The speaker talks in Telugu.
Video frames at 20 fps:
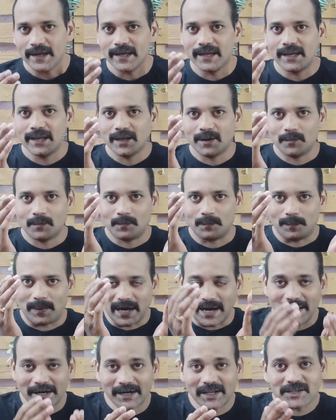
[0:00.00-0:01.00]
ఈ
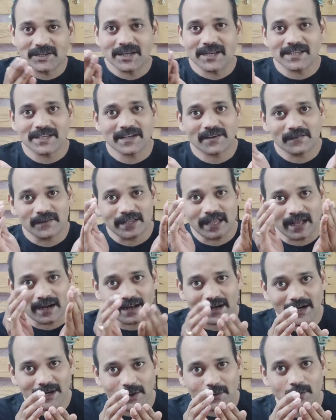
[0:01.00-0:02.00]
బ్లెండ్ చేసే
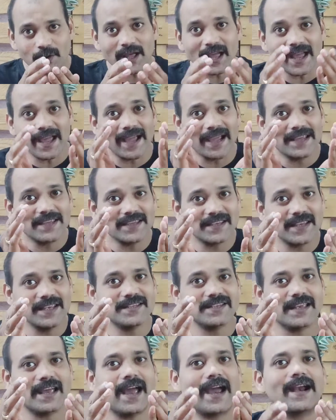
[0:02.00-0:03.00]
విధానానికి కూడా
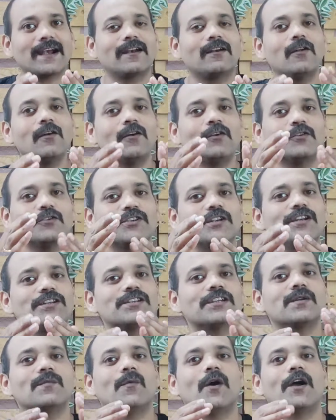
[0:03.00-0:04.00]
ఎక్సైజ్ యాక్ట్లో చిన్న
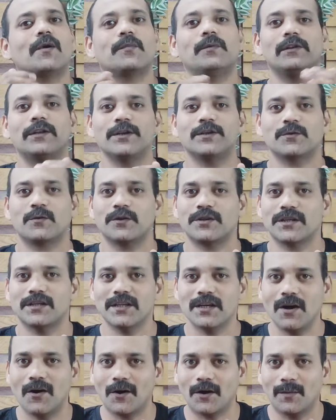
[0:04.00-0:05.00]
చిన్న మార్పులు
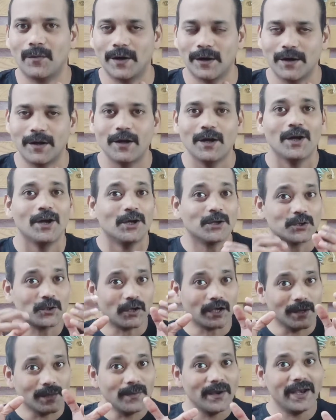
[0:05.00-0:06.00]
తీసుకొచ్చింది గవర్నమెంట్ సో
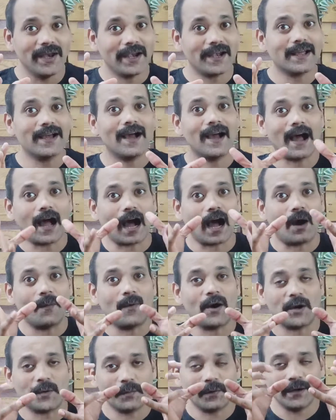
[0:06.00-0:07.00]
ఇమీడియట్గా ఆ
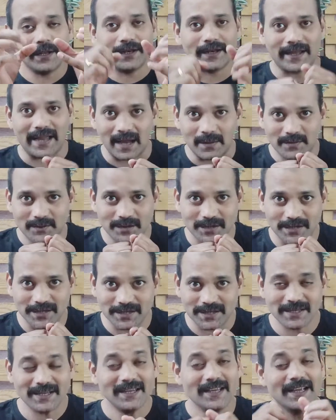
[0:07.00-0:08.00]
మార్పులు నేను క్యాప్చర్
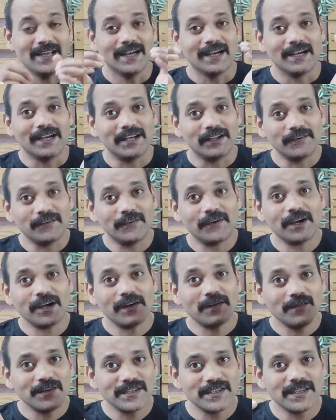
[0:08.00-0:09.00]
చేసి
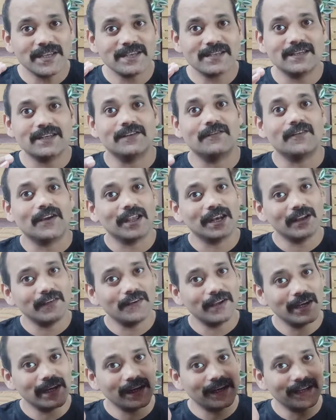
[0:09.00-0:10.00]
డిఫరెంట్ విస్కీస్ని వేరే
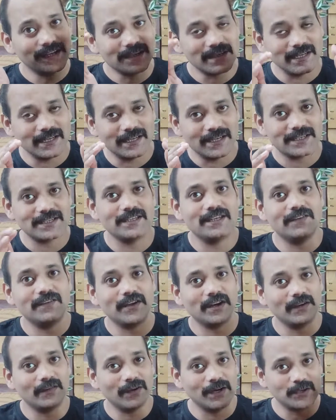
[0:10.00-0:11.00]
వేరే డిస్టిలరీస్ని
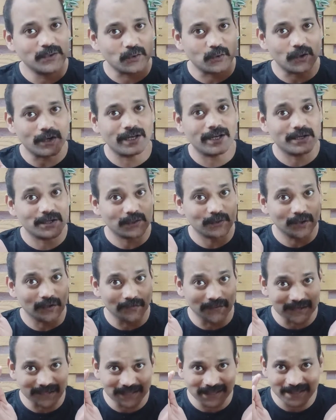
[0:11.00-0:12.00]
వేరే వేరే చోట నుంచి కూడా
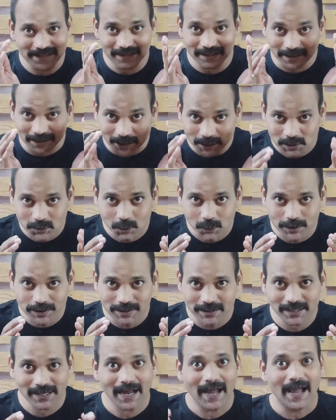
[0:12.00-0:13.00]
విస్కీస్ని తీసుకొచ్చి